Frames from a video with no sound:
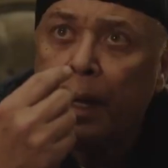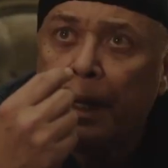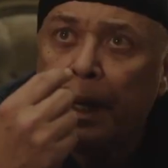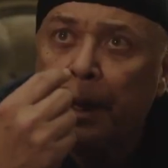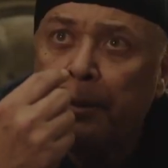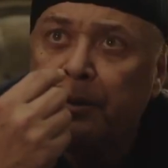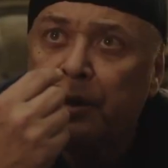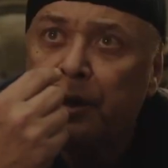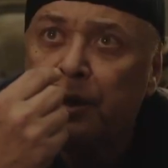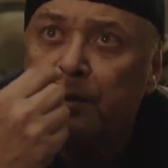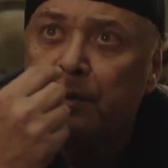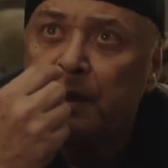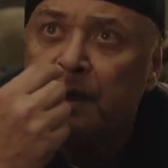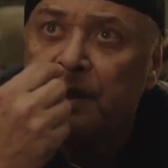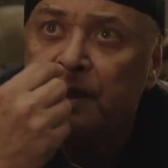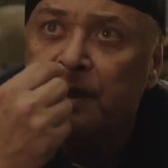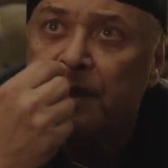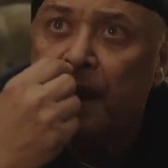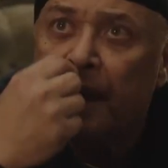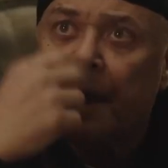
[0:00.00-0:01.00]
ما هربتش من
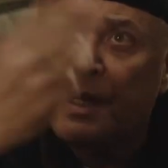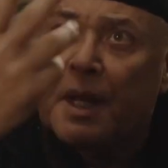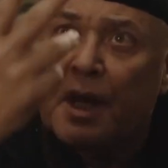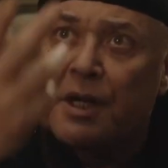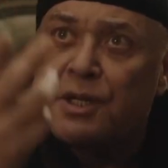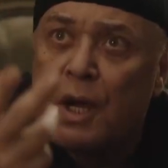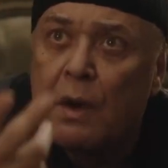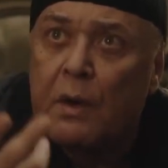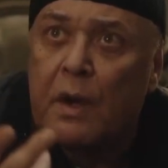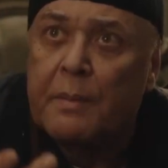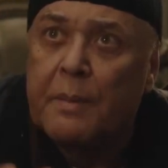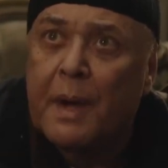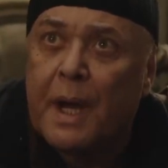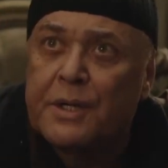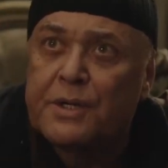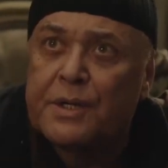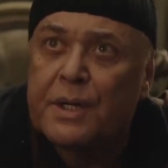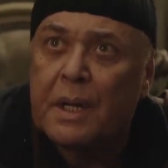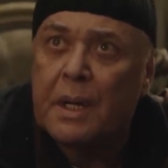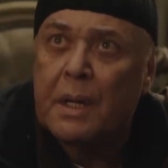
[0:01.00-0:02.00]
السجن يا شوقي
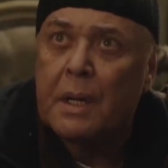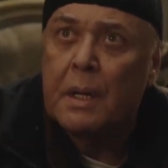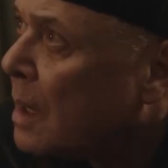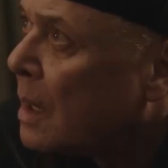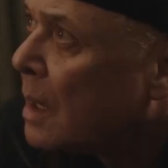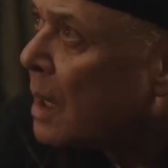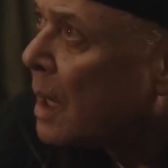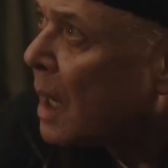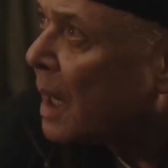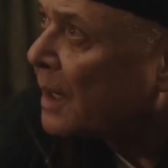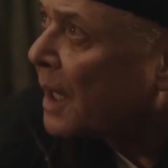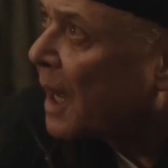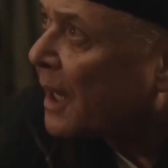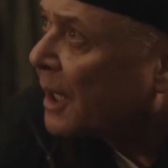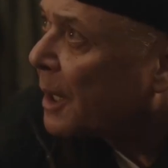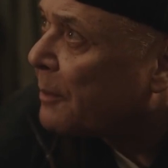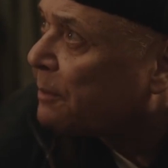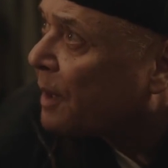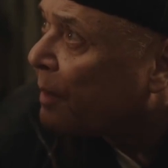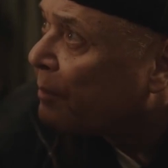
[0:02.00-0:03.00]
باشا
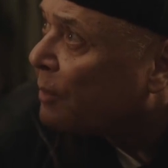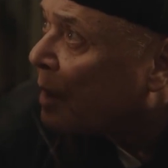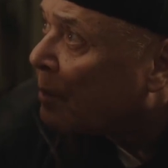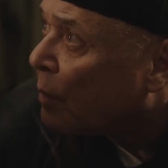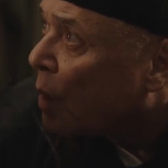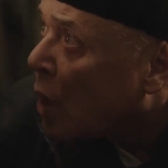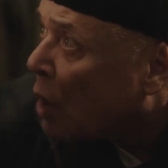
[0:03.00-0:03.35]
انا هربت من